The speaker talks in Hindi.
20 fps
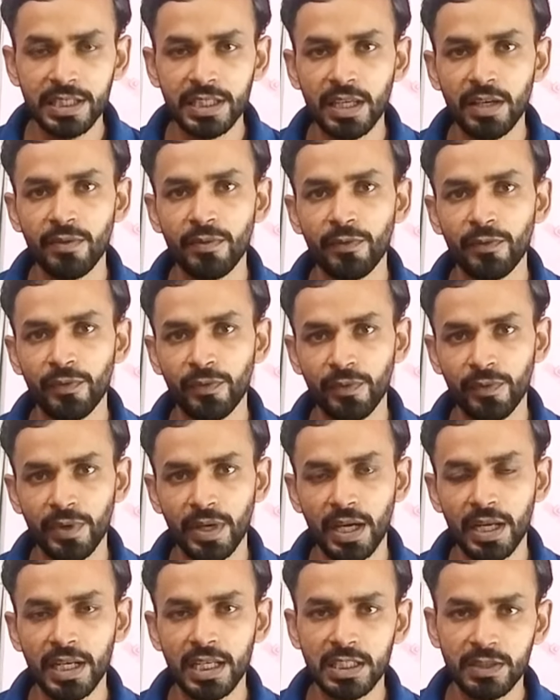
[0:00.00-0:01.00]
एस के
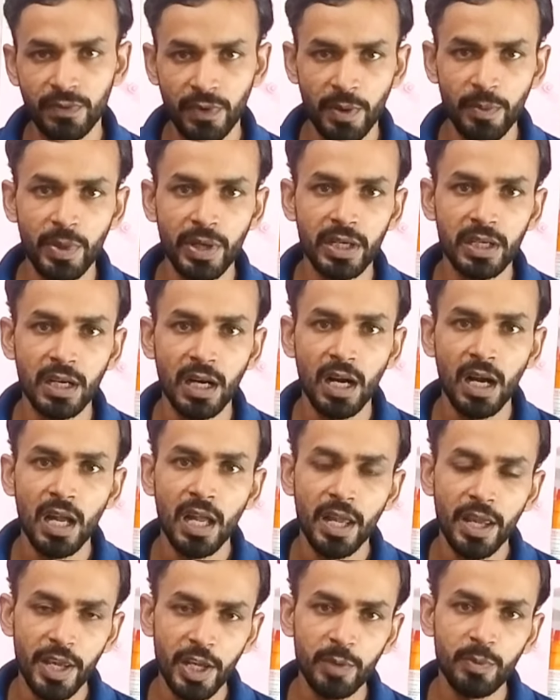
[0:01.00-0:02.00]
एस फैब्रिक का
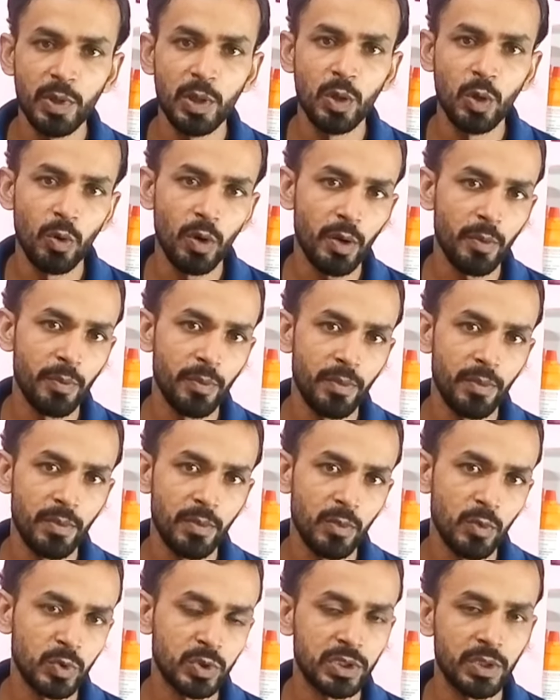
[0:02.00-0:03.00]
एक भी लोअर
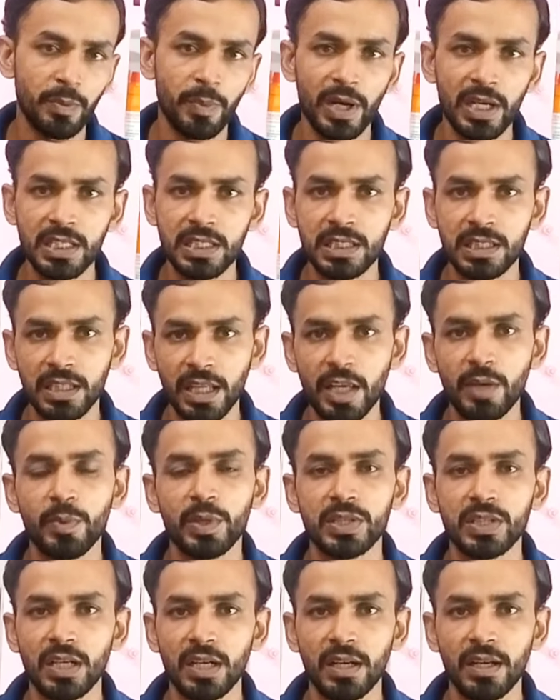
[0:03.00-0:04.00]
उसके पास नहीं
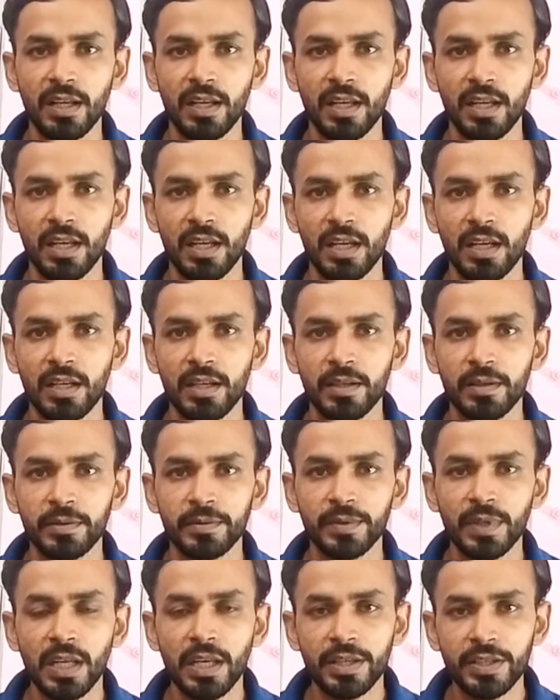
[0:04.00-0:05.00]
बचा
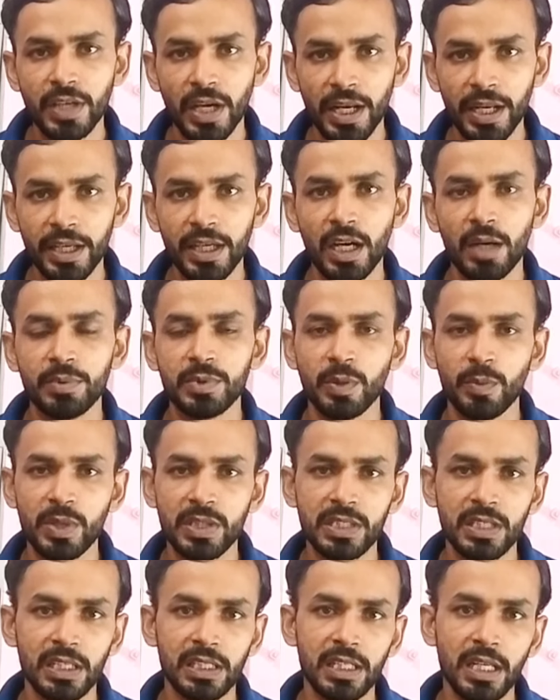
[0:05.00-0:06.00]
यानी कि आप
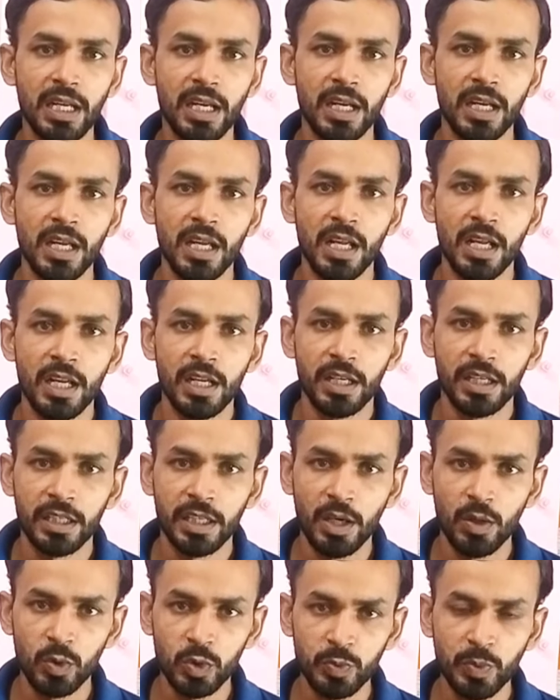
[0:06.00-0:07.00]
समझ सकते हैं
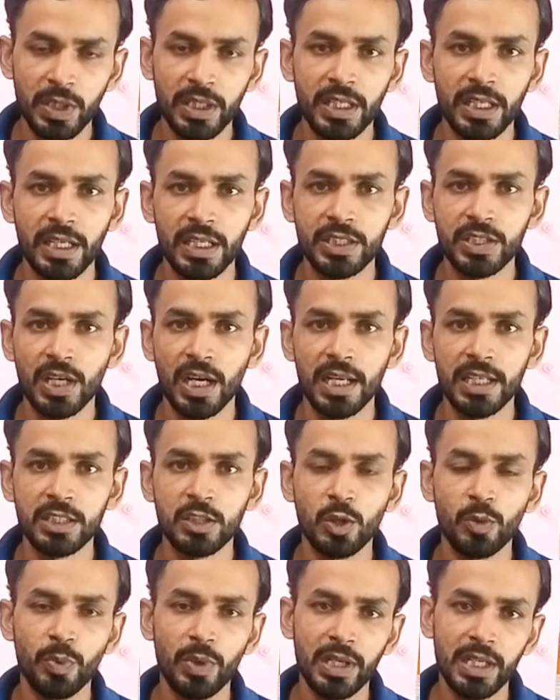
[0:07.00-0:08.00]
कि उस बंदे ने
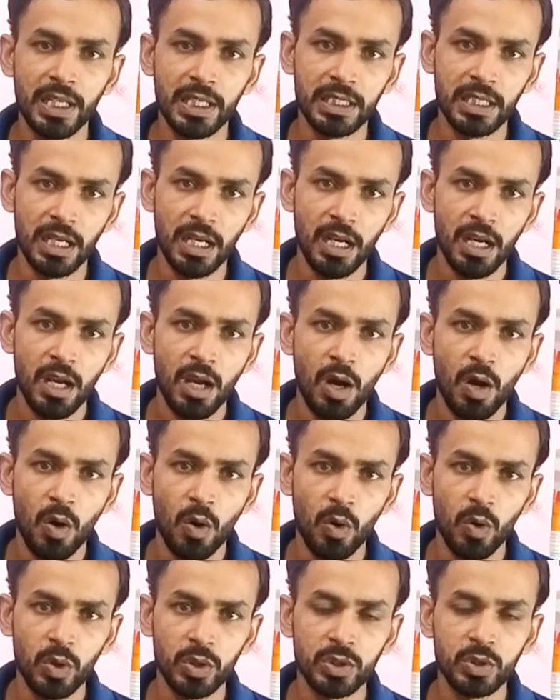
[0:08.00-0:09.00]
छियालीस रुपये लिया था
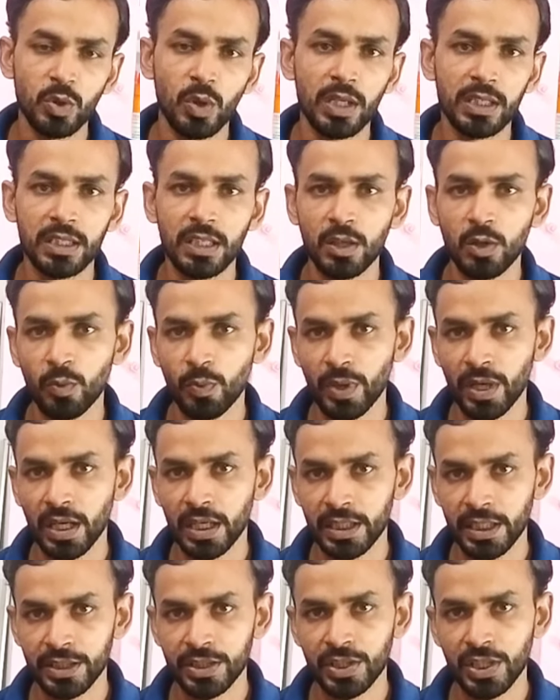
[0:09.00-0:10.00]
और चौहत्तर रुपये का
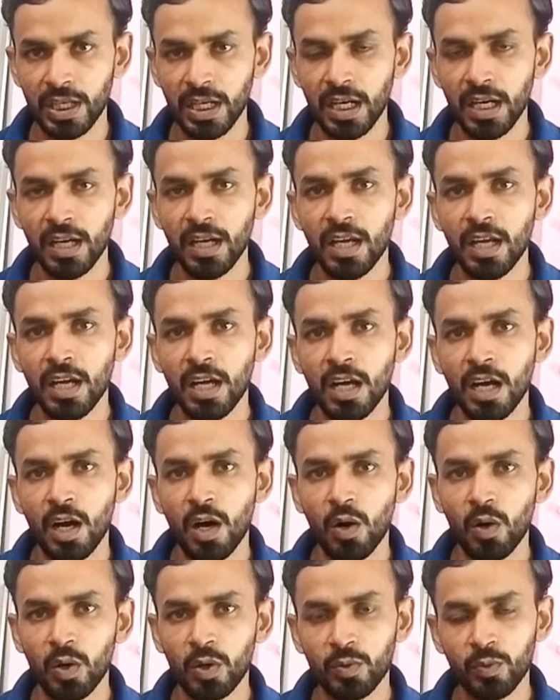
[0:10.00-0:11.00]
टच किया
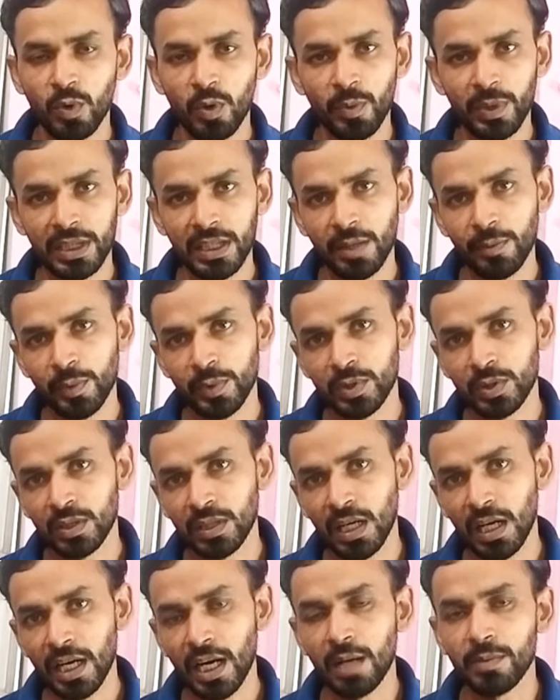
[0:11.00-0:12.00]
और वो बंदा भी
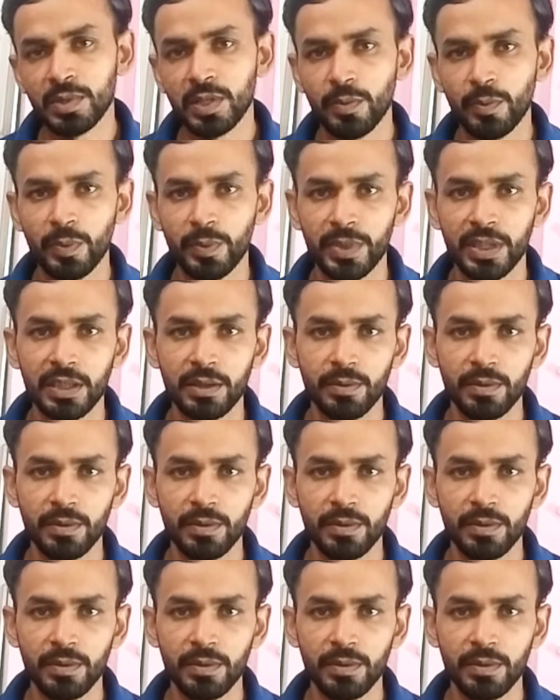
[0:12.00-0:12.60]
आराम से